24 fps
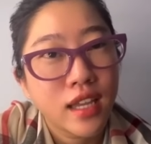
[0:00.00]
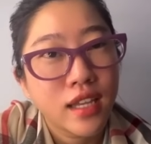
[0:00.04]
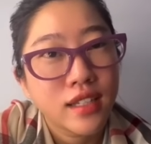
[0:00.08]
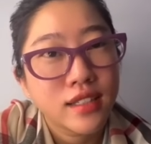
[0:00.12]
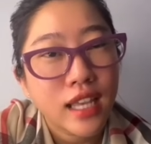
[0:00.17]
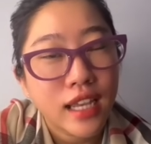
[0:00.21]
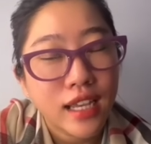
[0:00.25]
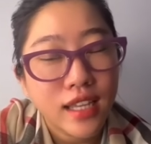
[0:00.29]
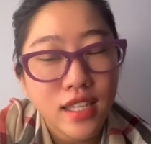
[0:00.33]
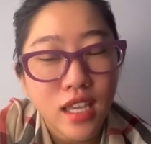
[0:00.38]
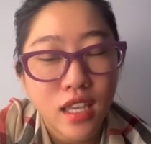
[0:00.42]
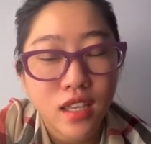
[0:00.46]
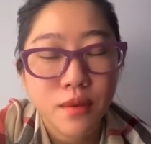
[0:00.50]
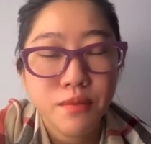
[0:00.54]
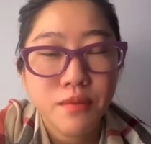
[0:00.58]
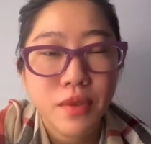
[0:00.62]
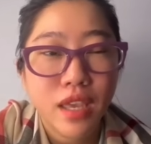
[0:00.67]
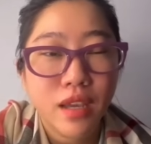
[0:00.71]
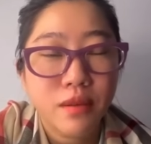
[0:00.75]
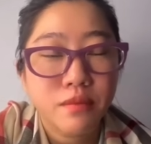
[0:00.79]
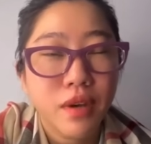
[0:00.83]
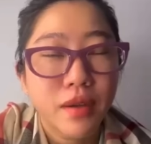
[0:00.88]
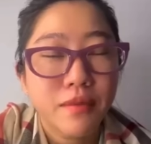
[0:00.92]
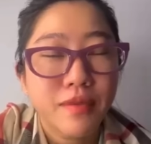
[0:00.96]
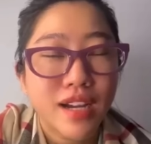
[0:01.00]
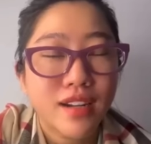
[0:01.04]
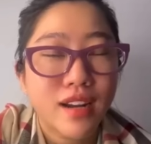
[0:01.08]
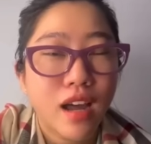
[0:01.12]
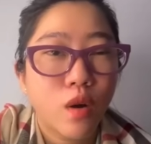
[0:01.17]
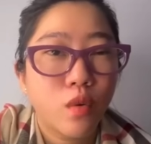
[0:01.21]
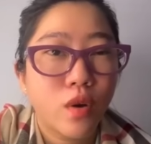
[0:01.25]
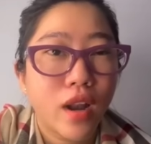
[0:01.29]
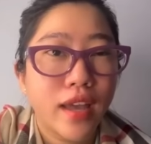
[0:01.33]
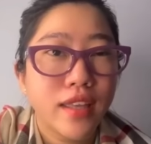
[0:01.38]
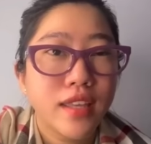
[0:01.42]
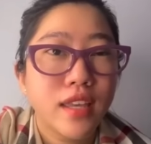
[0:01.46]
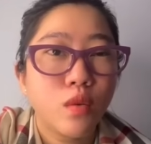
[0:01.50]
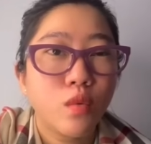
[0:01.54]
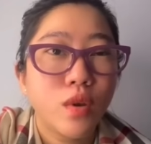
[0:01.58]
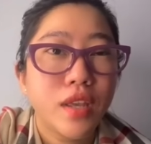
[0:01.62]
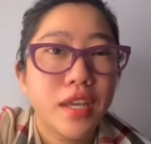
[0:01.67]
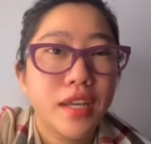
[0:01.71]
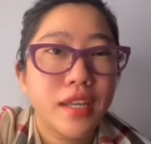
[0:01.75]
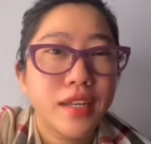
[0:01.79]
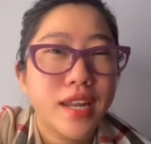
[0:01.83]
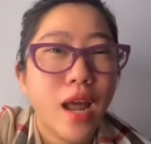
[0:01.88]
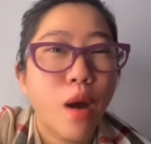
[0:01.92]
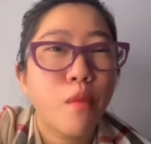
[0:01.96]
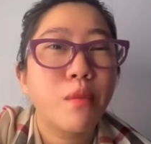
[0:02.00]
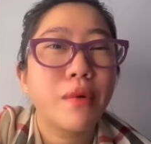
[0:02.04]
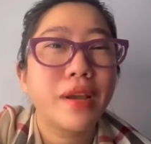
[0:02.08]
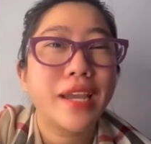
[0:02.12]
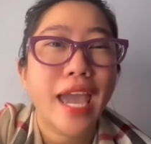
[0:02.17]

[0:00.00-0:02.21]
thì cái chị giúp việc mới bắt đầu là gì quý vị đồng